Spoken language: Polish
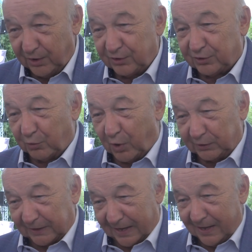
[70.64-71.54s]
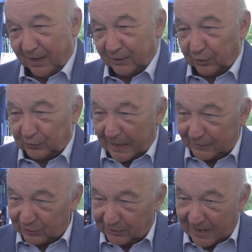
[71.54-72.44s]
złota. To
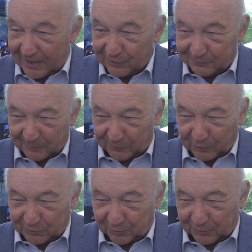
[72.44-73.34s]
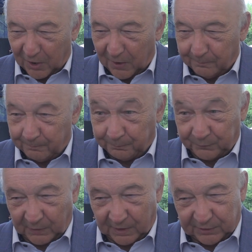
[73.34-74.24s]
tak sięgając po prostu do
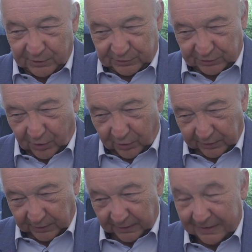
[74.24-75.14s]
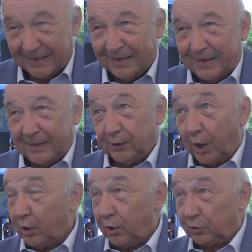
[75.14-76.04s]
mm, historii.
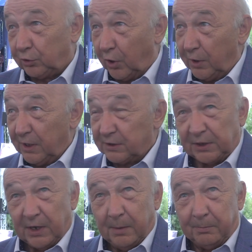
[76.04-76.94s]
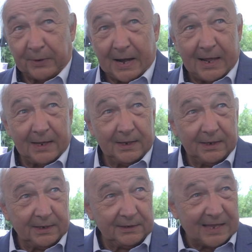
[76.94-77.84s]
No e, to jest pra,
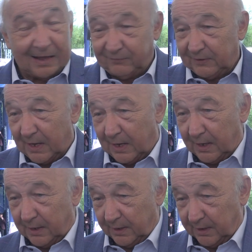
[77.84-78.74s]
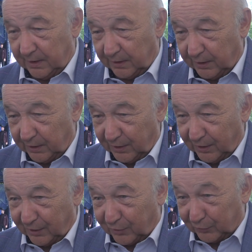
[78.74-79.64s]
e, dawna
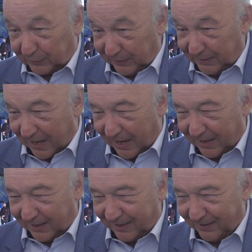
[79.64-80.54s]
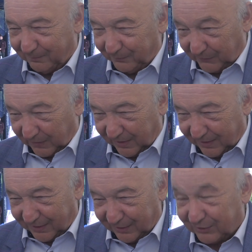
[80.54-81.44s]
e, kotlina
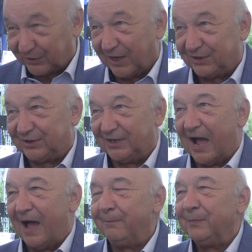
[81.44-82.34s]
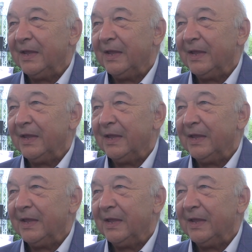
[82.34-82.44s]
rzeczna.